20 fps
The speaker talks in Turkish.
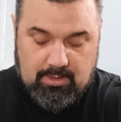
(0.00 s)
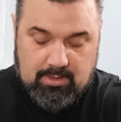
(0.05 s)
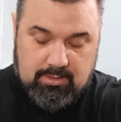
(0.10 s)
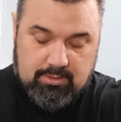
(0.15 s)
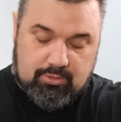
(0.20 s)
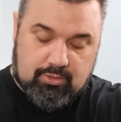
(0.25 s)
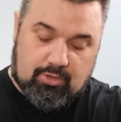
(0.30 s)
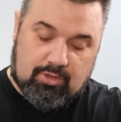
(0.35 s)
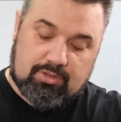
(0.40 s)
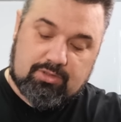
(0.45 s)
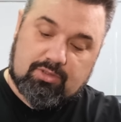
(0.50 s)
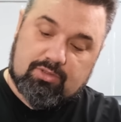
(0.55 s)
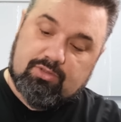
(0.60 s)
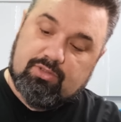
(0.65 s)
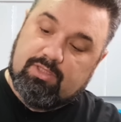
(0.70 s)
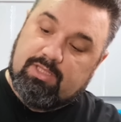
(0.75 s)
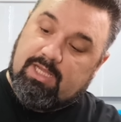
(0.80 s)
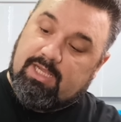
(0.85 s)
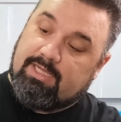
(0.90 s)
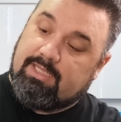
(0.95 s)
Soya
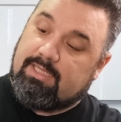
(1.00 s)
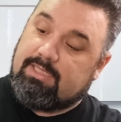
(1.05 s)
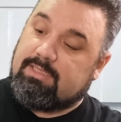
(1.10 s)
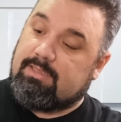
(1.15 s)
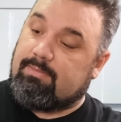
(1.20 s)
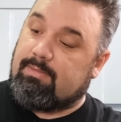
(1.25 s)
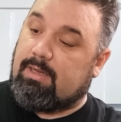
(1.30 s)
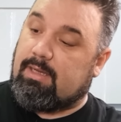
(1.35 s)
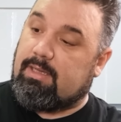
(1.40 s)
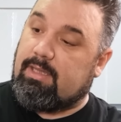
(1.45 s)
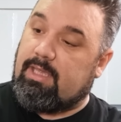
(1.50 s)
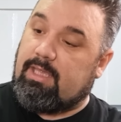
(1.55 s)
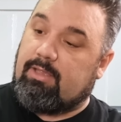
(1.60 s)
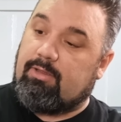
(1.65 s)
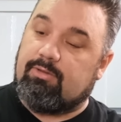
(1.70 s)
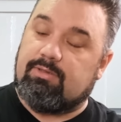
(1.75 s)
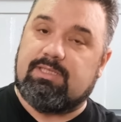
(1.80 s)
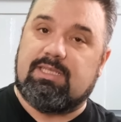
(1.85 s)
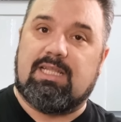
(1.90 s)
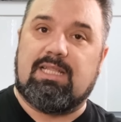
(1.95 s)
sosu neredeyse bak
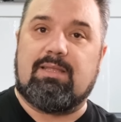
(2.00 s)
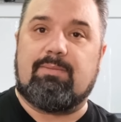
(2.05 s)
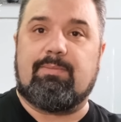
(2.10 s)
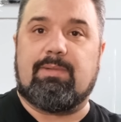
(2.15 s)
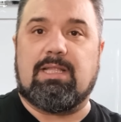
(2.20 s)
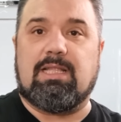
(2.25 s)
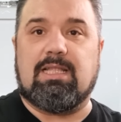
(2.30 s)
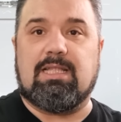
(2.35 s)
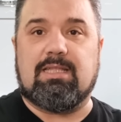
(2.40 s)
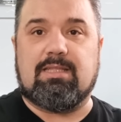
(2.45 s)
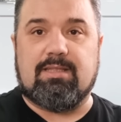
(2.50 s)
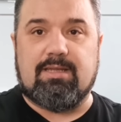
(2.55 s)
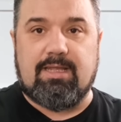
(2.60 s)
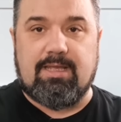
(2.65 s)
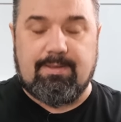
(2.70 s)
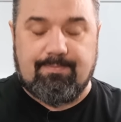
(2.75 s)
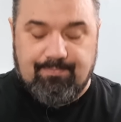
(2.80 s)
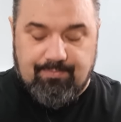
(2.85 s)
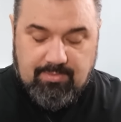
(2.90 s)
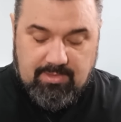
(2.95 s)
250
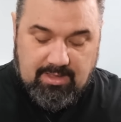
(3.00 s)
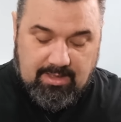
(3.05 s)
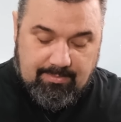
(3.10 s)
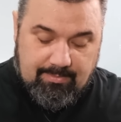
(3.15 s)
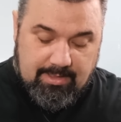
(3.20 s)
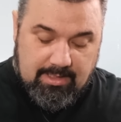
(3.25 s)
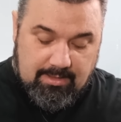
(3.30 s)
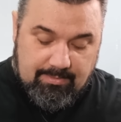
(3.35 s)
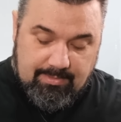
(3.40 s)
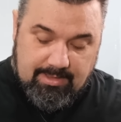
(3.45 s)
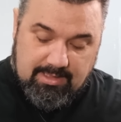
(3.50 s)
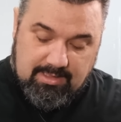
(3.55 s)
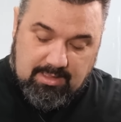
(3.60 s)
mililitre hemen hemen